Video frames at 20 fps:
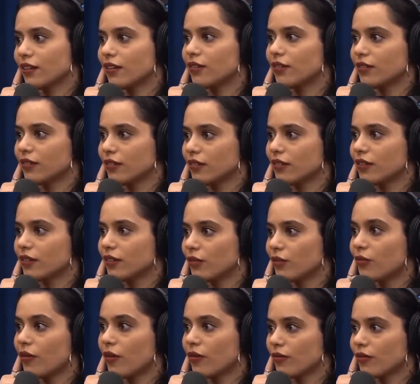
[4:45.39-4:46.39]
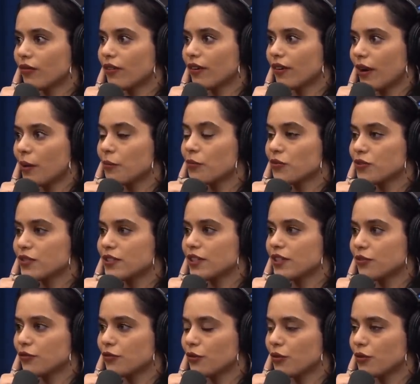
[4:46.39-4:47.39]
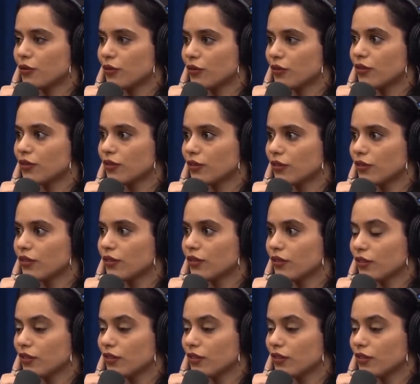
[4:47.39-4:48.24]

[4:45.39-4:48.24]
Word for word: Já na vida, um já. Abusivo. A pessoa tá contando, tá